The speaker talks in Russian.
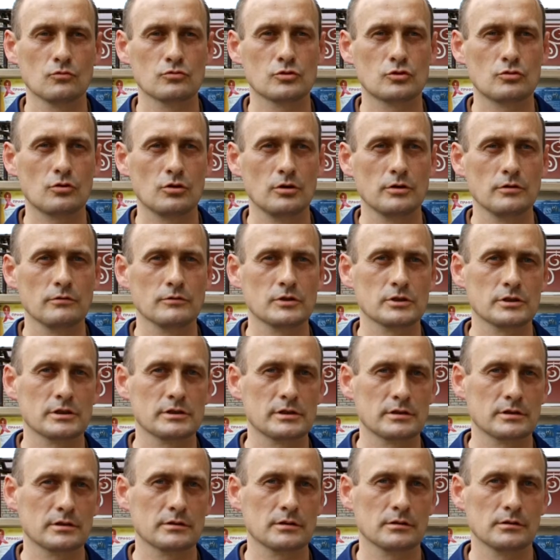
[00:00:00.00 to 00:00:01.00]

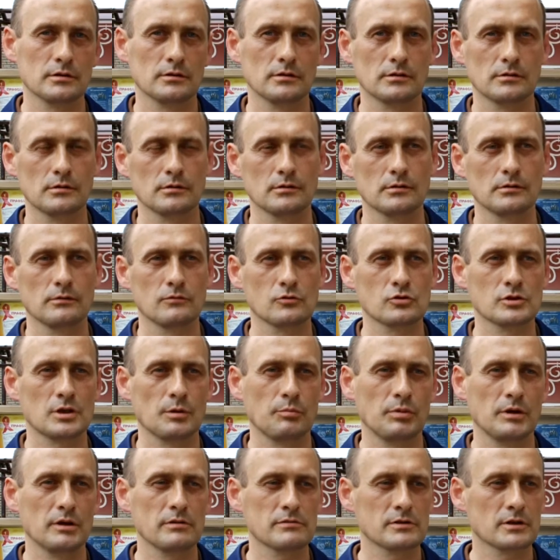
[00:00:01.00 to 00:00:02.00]
Устроившись э, в
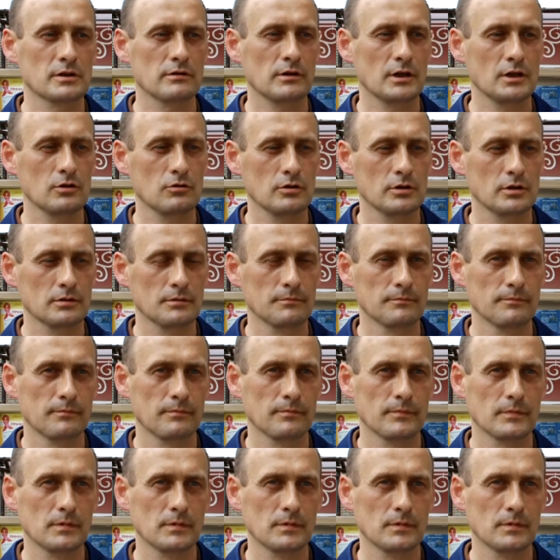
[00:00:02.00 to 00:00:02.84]
ЖЭП Ленинского района,